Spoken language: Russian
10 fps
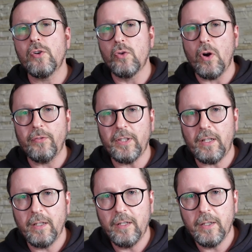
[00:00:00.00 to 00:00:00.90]
ровно
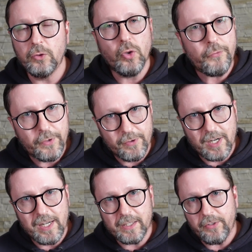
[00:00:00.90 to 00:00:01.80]
до
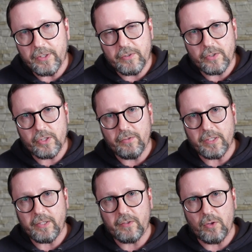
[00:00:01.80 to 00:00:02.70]
февраля
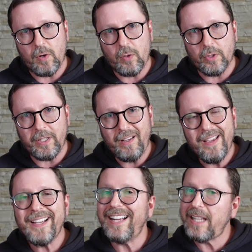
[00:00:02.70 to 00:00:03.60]
2022 года,
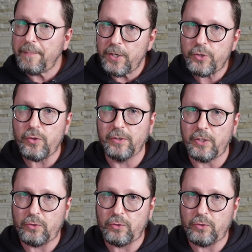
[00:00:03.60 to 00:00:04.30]
когда перешел на